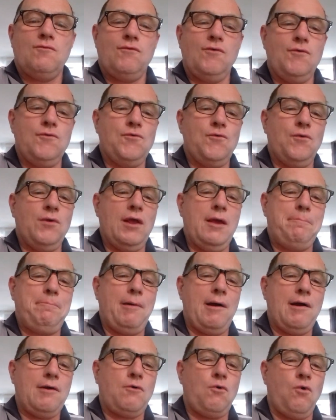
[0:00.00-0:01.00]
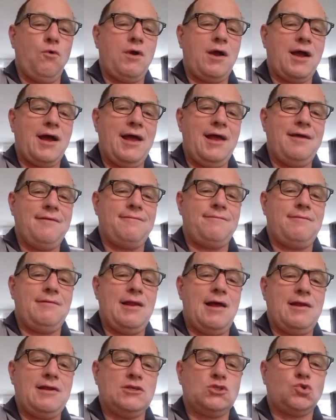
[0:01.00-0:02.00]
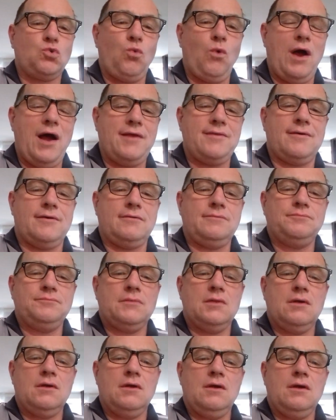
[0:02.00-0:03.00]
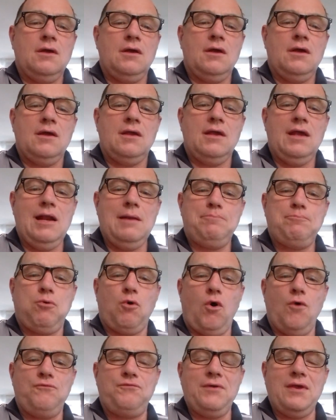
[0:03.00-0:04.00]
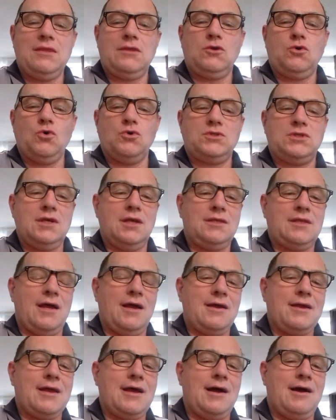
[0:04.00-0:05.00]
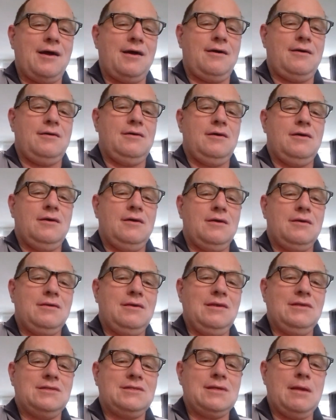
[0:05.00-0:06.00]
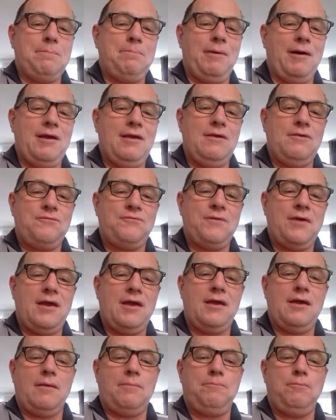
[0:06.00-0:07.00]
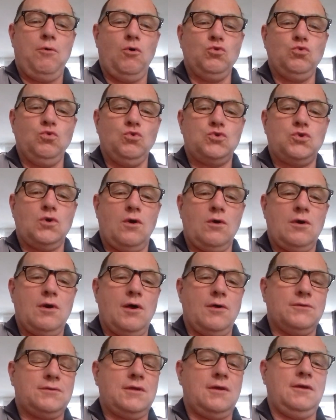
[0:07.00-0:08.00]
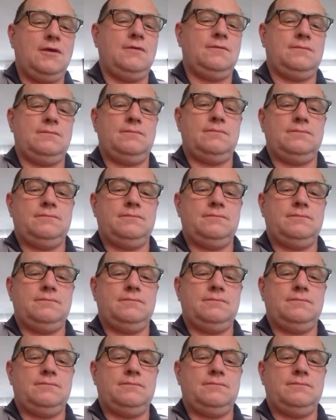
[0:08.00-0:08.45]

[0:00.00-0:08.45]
Vous voulez pas qu'on crève, là, l'escouade Il profite que c'est un gars qui ne sait pas y faire pour nous englanter.